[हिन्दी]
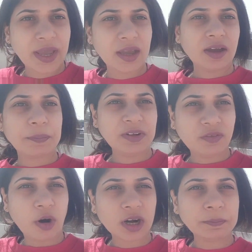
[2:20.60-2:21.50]
अपनी वॉक
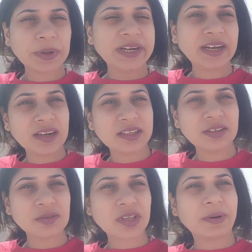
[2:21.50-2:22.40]
कंप्लीट कर लेती हूँ
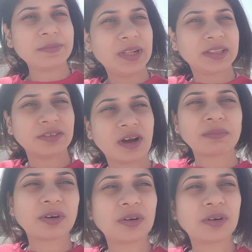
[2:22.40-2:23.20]
उसके बाद मिलती हूँ आपको